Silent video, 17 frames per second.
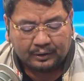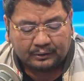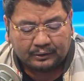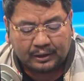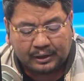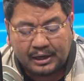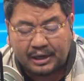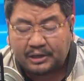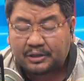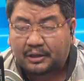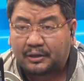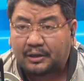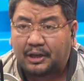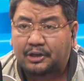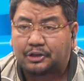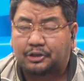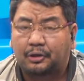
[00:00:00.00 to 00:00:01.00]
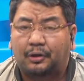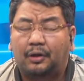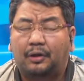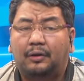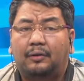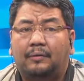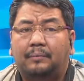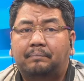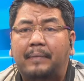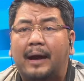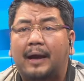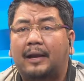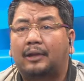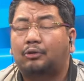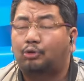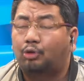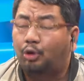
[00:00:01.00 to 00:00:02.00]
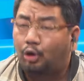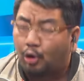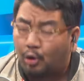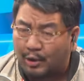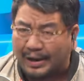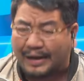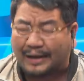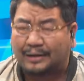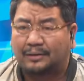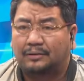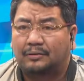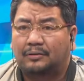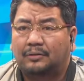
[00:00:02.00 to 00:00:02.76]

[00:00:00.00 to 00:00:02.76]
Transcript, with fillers: ni Richard Ensiong para tulungan